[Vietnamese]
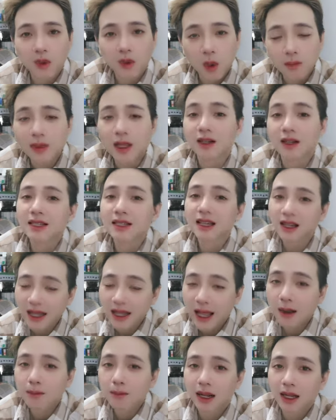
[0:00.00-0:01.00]
cũng tự chấn
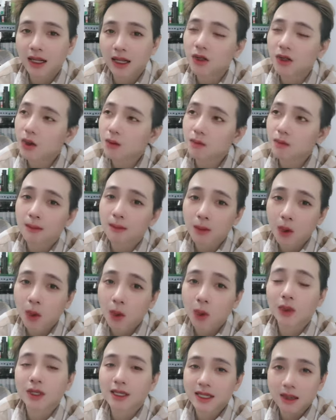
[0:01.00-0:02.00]
an mình nói chung là
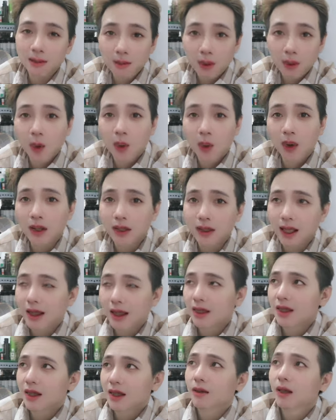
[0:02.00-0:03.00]
buồn thì sẽ buồn á
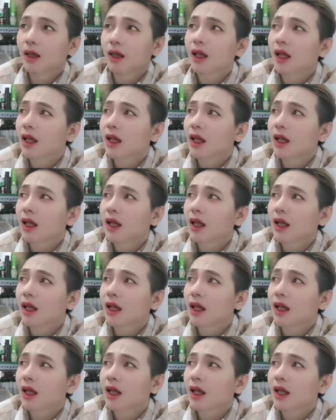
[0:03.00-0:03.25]
tại vì